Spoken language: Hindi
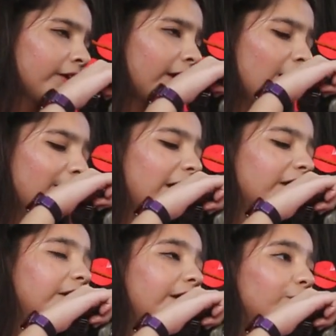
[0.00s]
कि
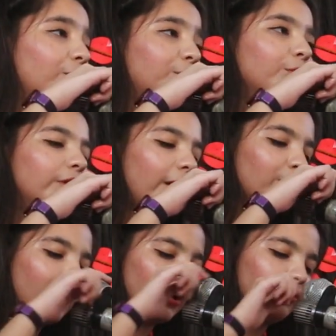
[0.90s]
हमारे लिए वो भूलना
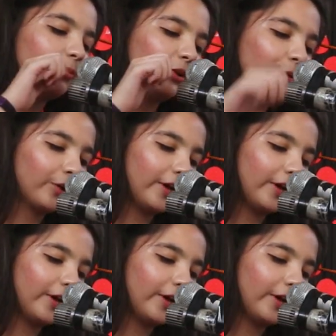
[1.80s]
इम्पॉसिबल हो